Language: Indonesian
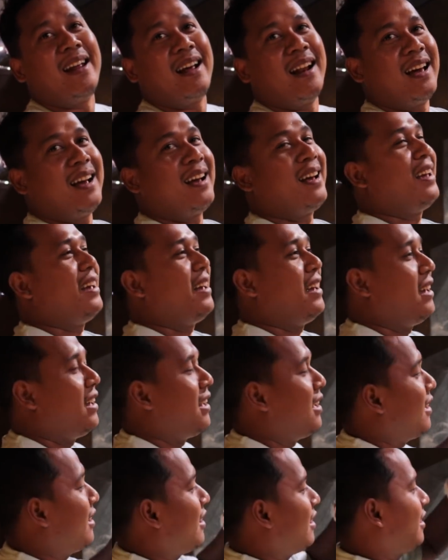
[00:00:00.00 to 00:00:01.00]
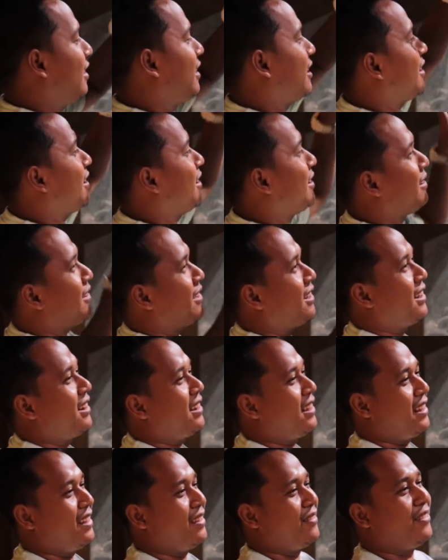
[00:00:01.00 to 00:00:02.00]
ada lagi gitu
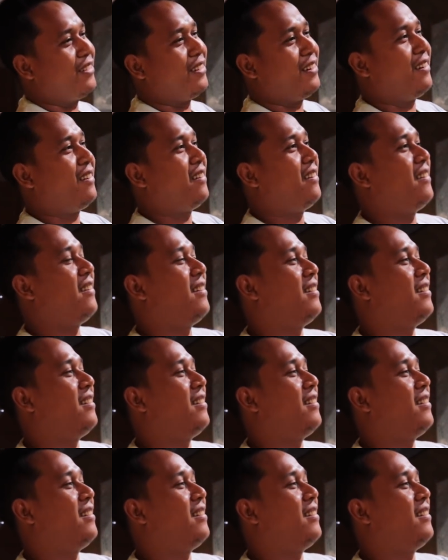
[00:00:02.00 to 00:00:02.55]
ceritanya bro